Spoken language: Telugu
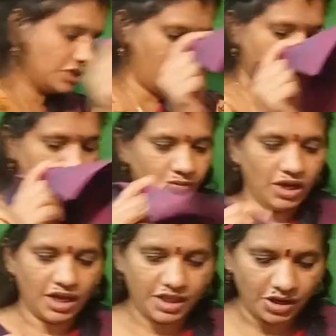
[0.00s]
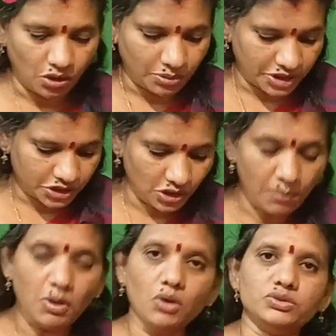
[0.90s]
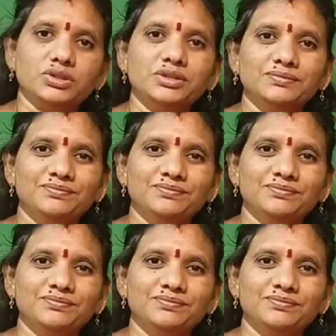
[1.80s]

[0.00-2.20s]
కూడా సేమ్ అదే కాంబినేషన్లో బ్లౌజ్